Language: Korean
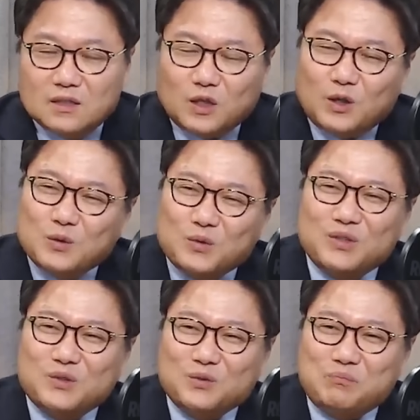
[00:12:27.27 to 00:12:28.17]
저는
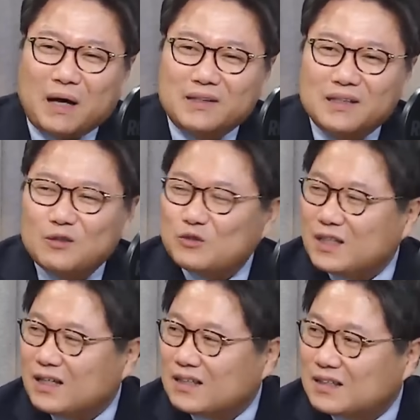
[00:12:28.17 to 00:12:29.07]
오히려 좀 반대로
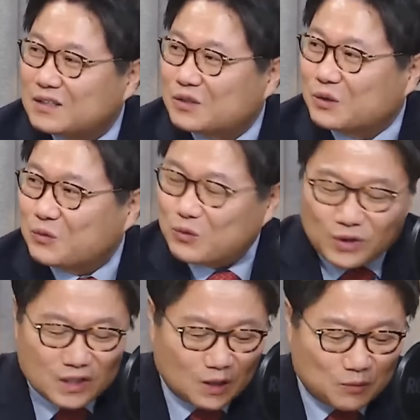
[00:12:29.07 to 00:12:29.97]
생각을 했어요. 어.
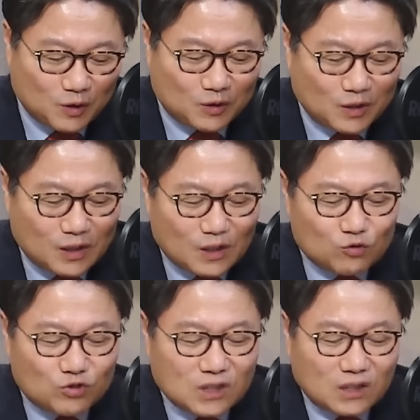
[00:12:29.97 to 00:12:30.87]
왜냐하면
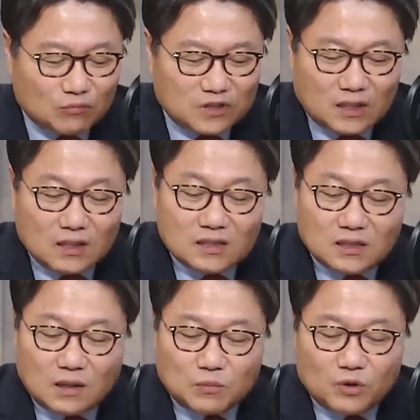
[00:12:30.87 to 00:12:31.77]
윤재남 부장이
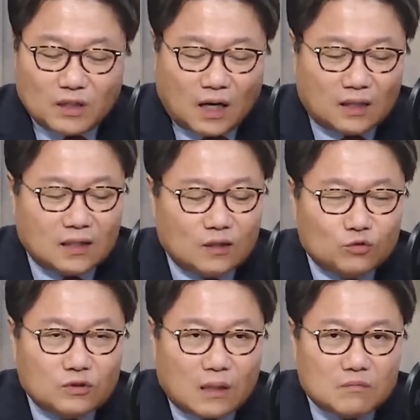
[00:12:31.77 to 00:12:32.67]
지난번에
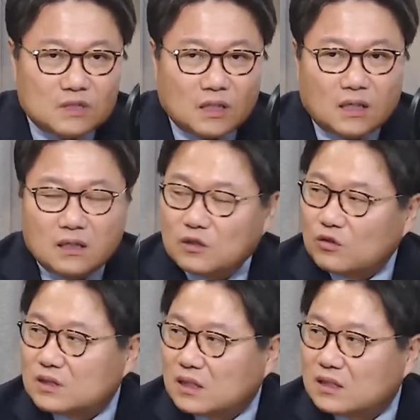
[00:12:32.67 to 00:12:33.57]
강내구 감사
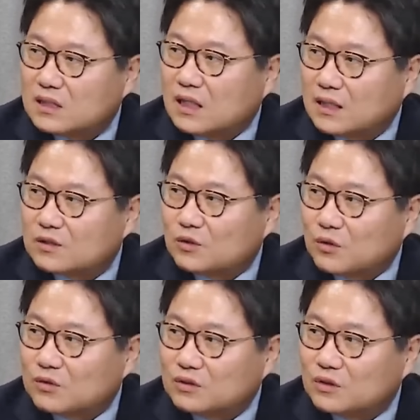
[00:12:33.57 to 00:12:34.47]
영장 기각했었거든요.